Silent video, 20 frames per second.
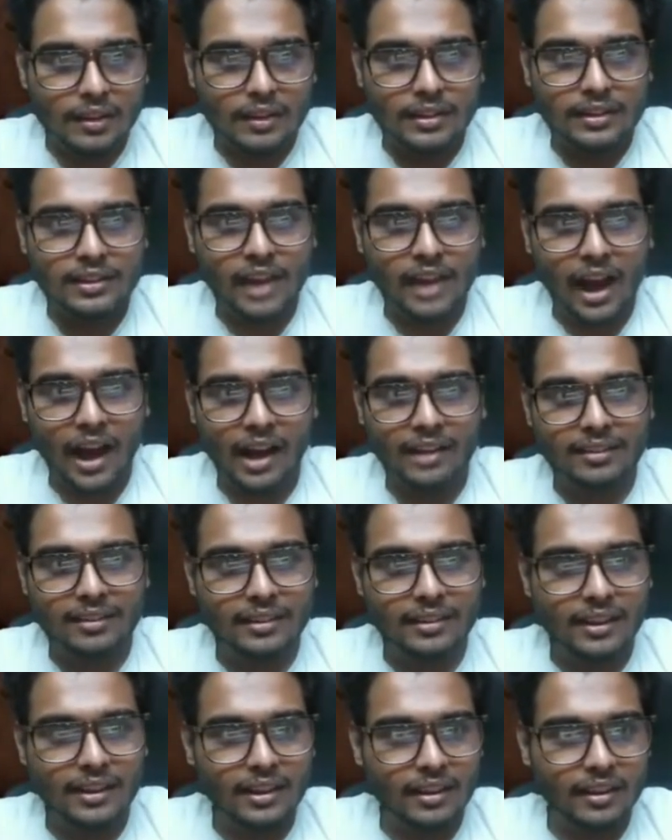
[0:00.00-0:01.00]
यहां
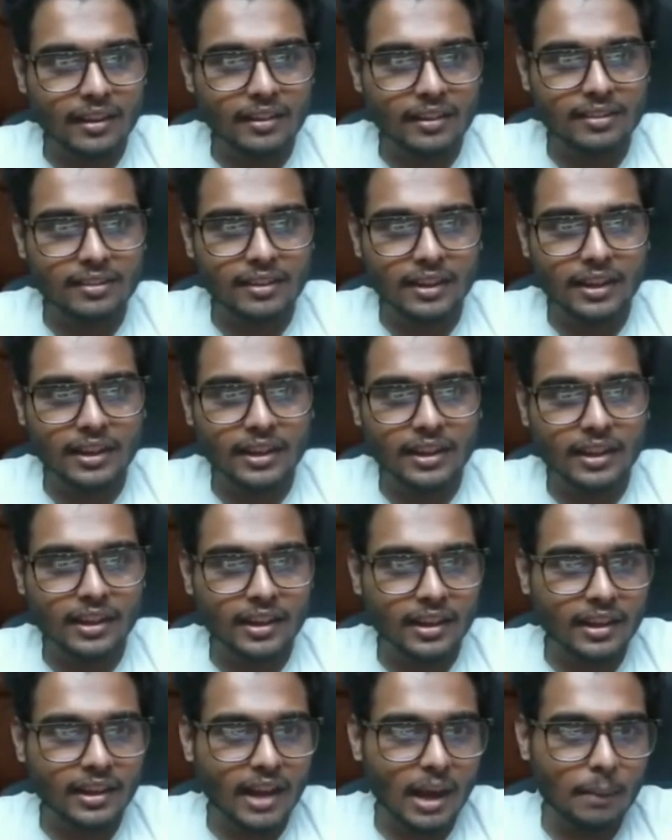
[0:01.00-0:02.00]
से इस तरीके
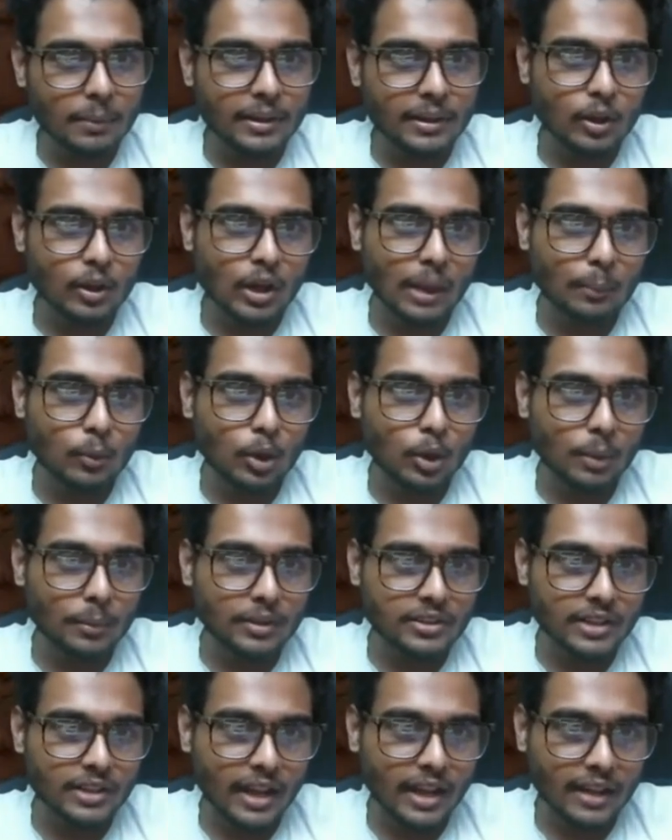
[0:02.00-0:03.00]
के यहां पे देखो आपको
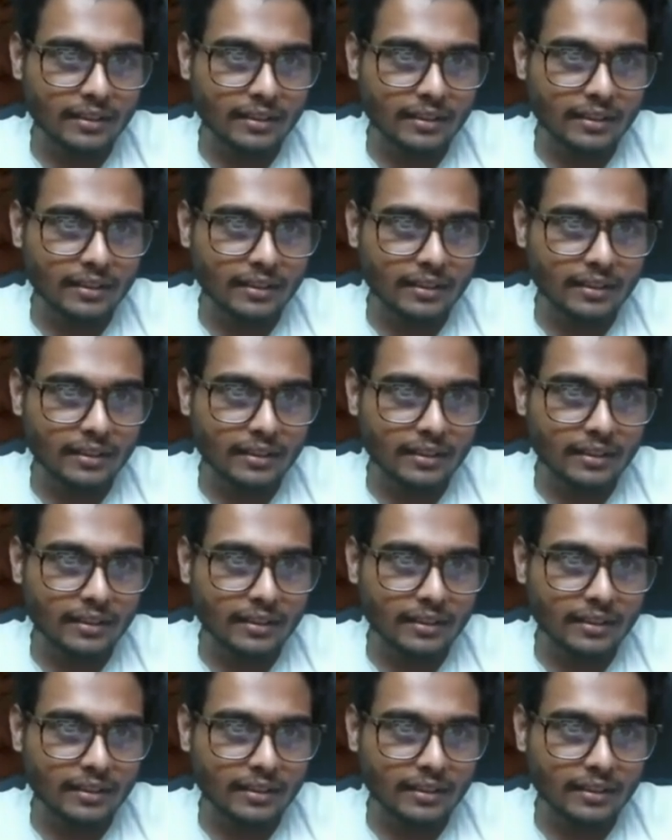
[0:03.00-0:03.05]
हमेशा